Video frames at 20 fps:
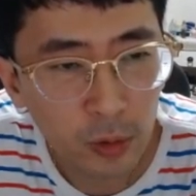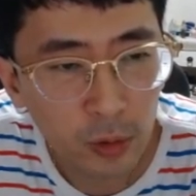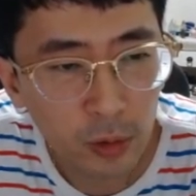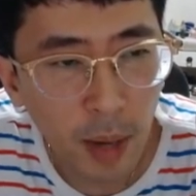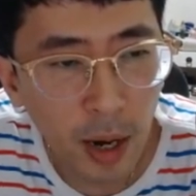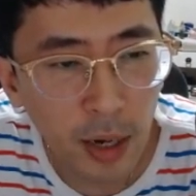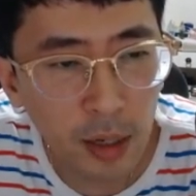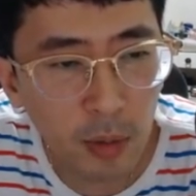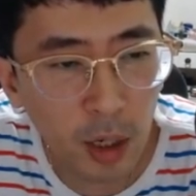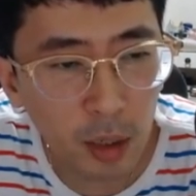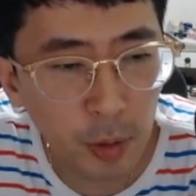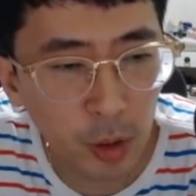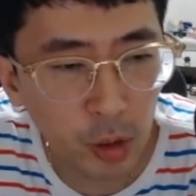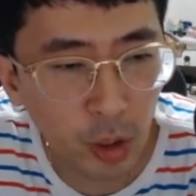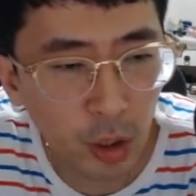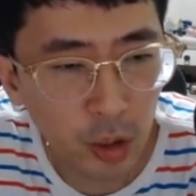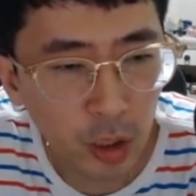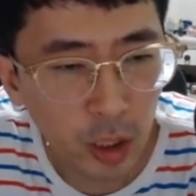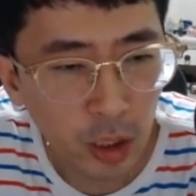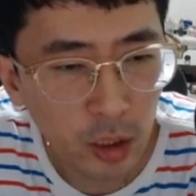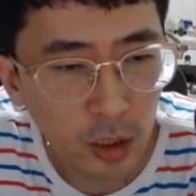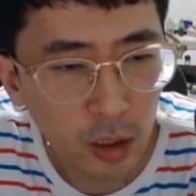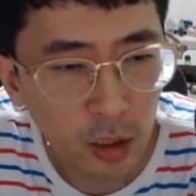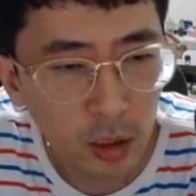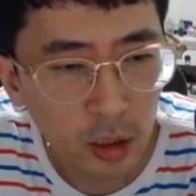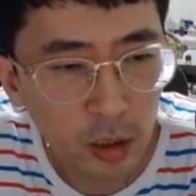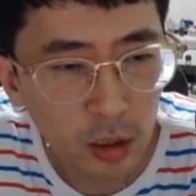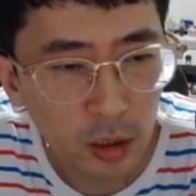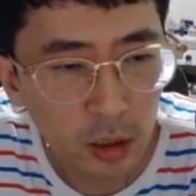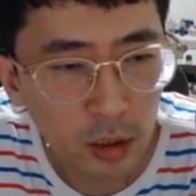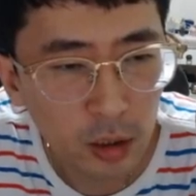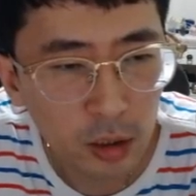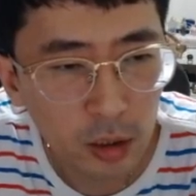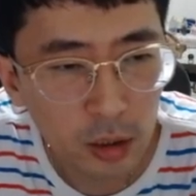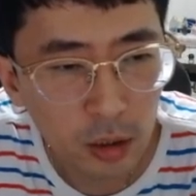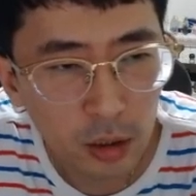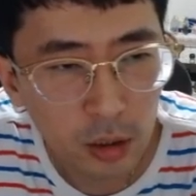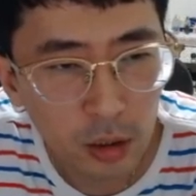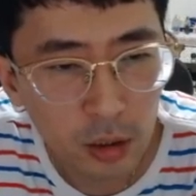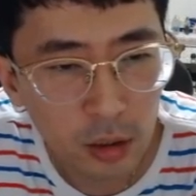말을 먹어버릴게요 그냥.
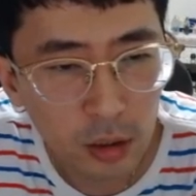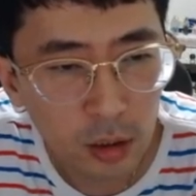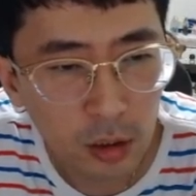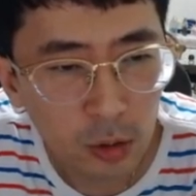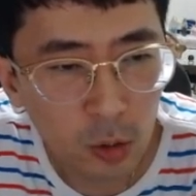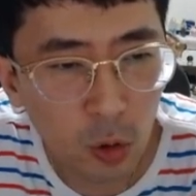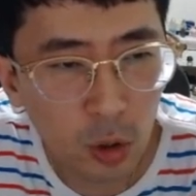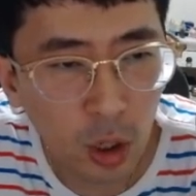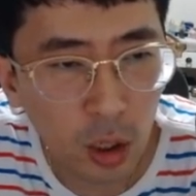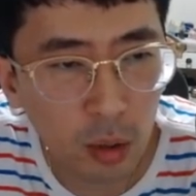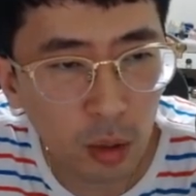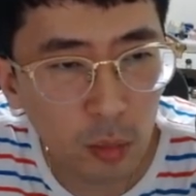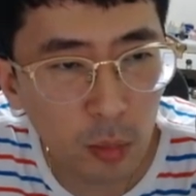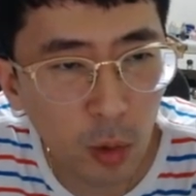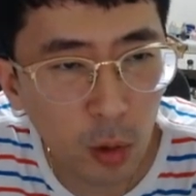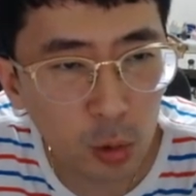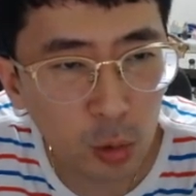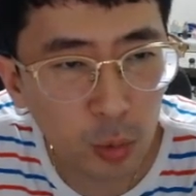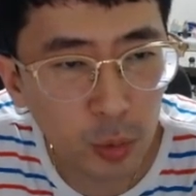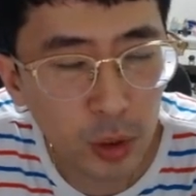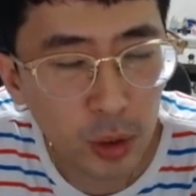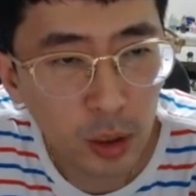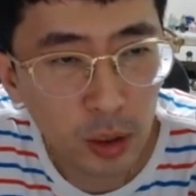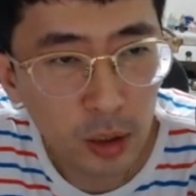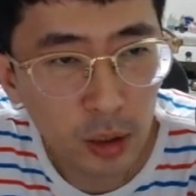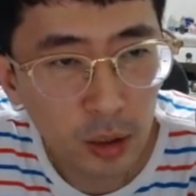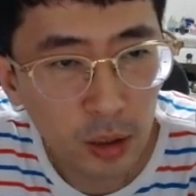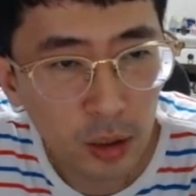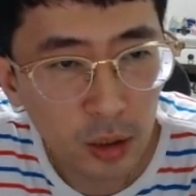공격기물 먹고 둡시다.